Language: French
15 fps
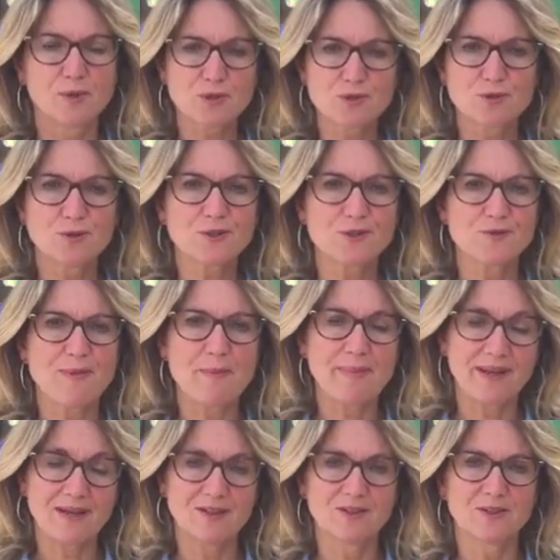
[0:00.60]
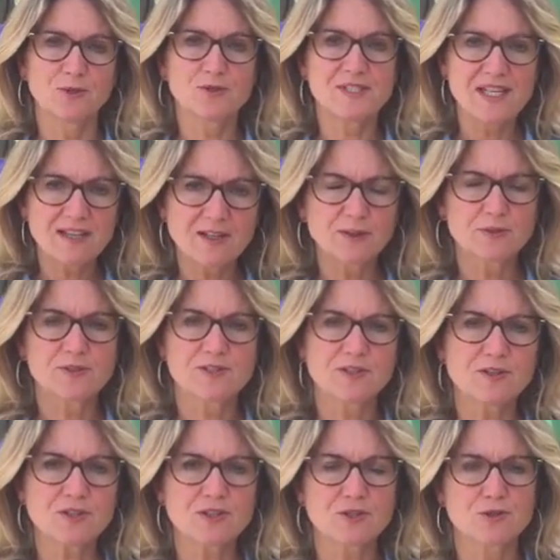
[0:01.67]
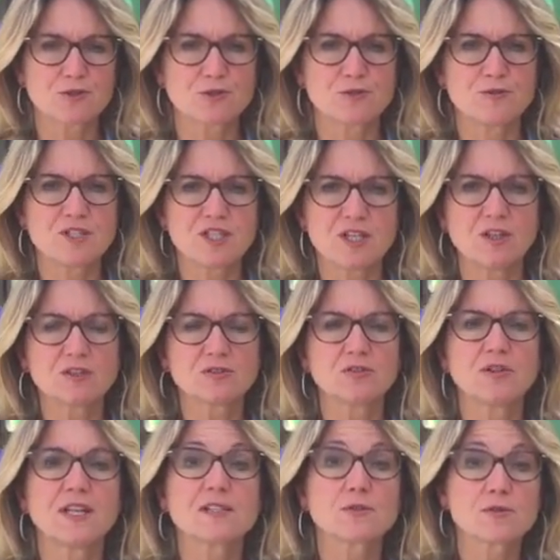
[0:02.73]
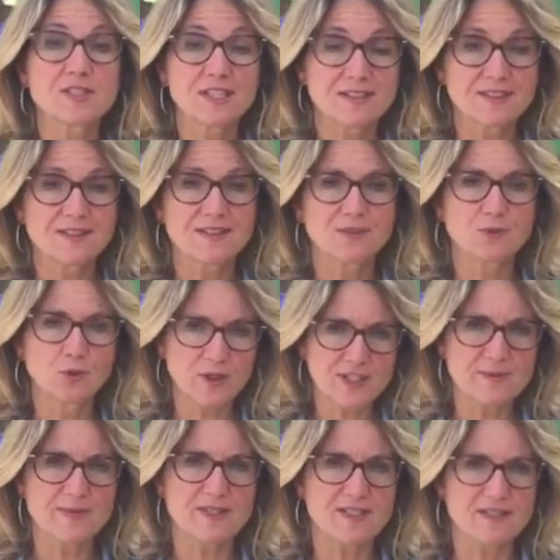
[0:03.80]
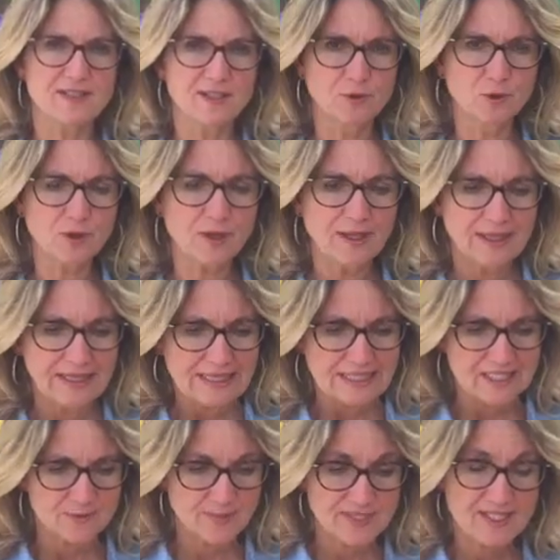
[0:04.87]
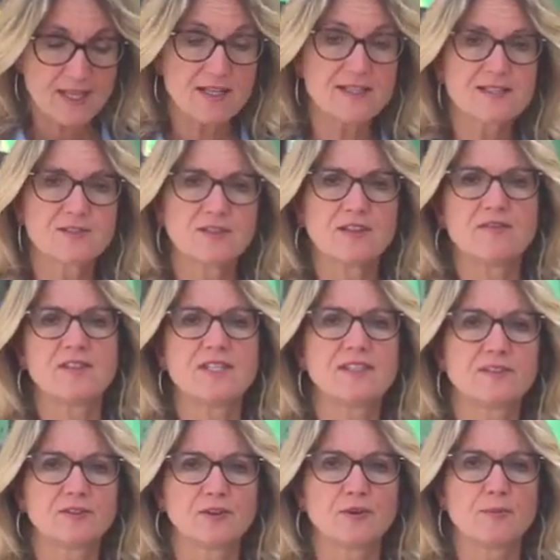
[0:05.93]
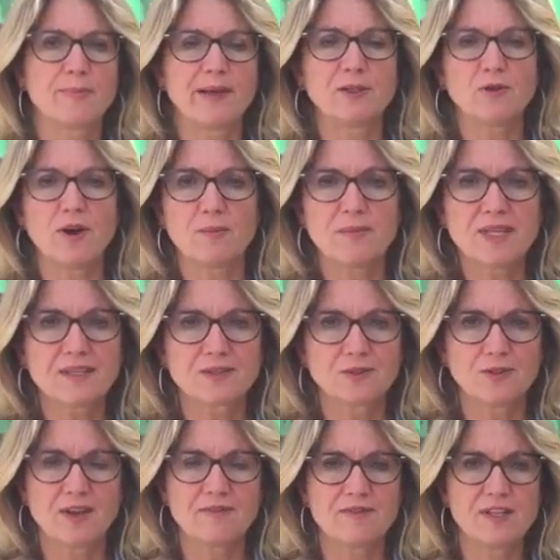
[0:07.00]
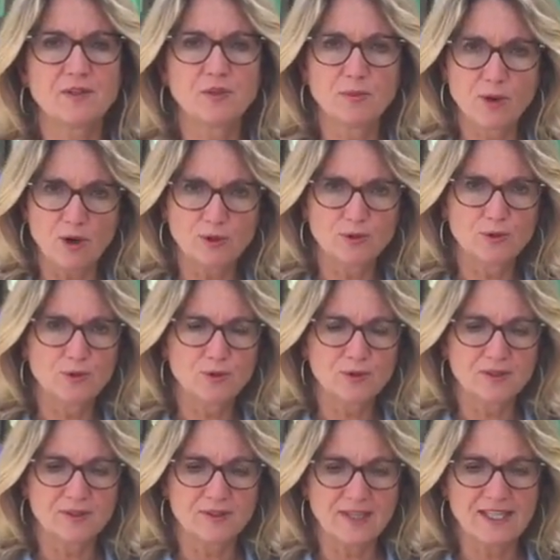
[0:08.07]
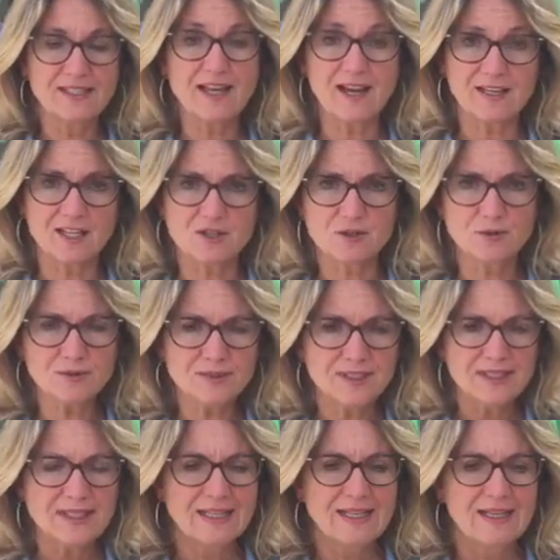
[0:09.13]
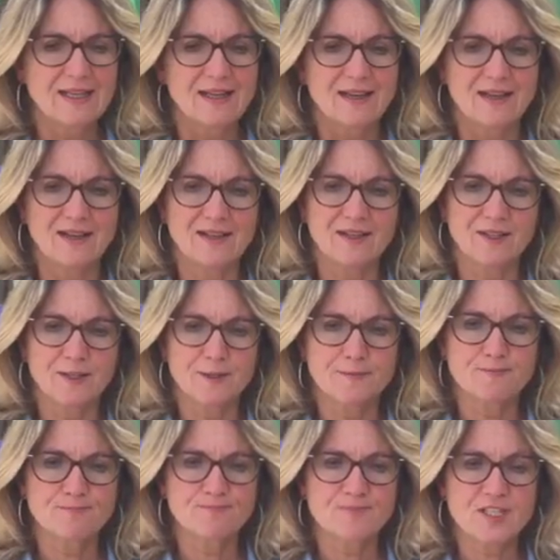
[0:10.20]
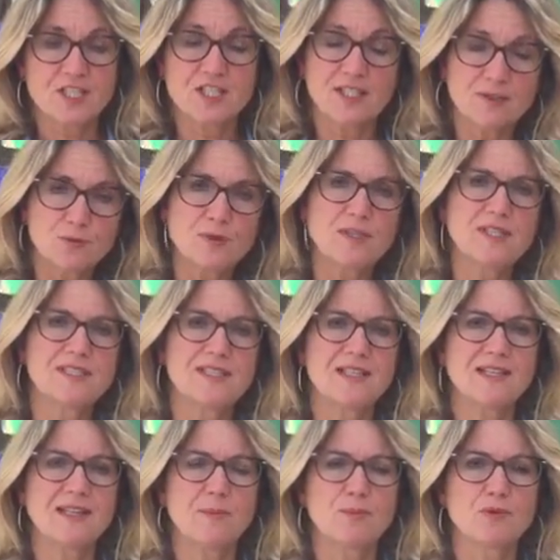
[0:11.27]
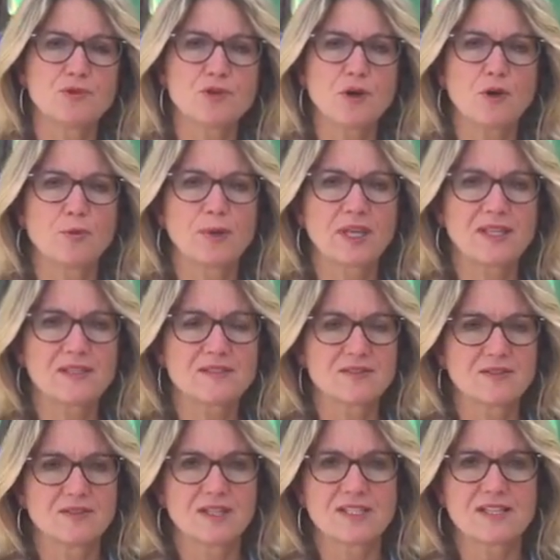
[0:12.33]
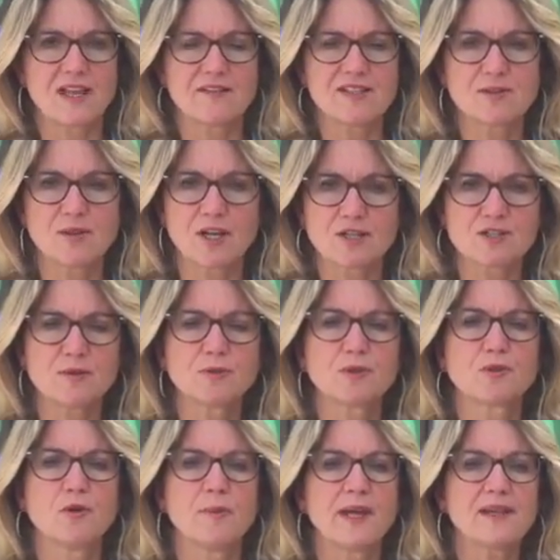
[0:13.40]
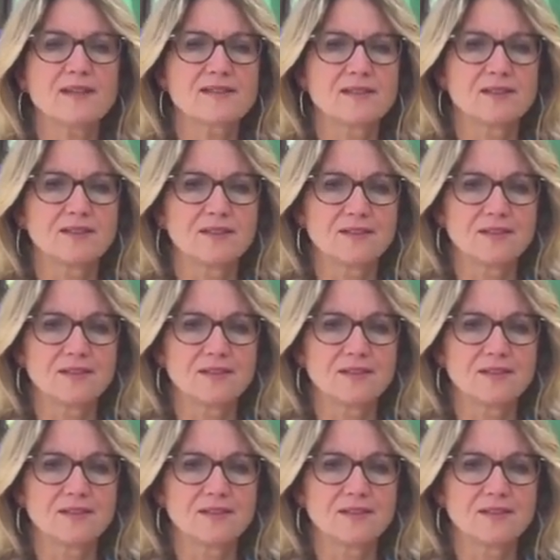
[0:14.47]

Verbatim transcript: Bonjour, je m'appelle euh, Odile Candesanche, je suis gérante de la société Tourisme et City Tour, spécialiste des visites euh, panoramiques de la ville de Bordeaux euh, et d'Arcachon. J'ai utilisé à plusieurs reprises les services de la Chambre de commerce,